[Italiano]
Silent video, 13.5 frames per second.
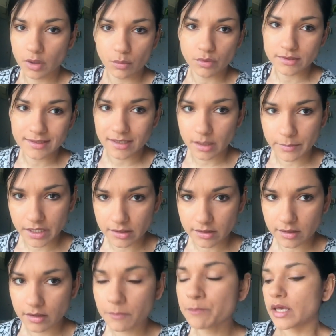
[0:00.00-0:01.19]
proprio
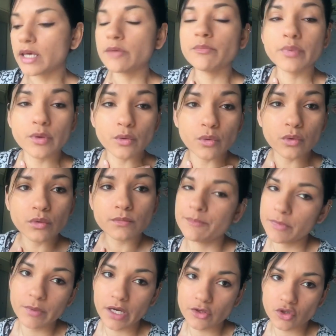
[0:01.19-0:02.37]
interamente. E in più
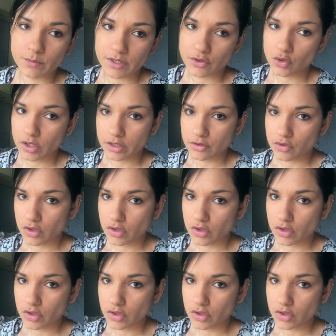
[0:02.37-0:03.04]
mi piace mangiare,